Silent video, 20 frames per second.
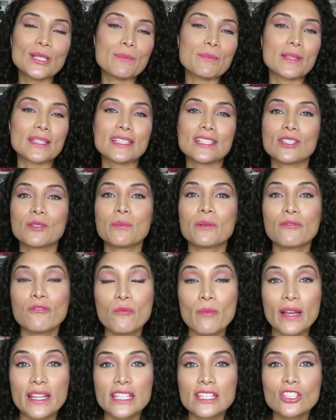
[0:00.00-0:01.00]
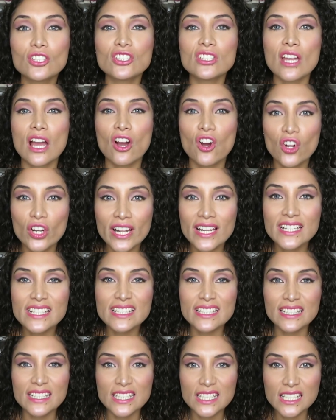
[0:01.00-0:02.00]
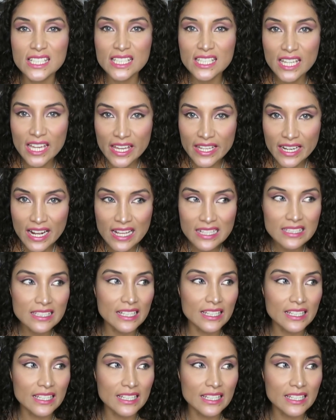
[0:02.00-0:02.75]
limpiecito y perfumadito y ahora ni siquiera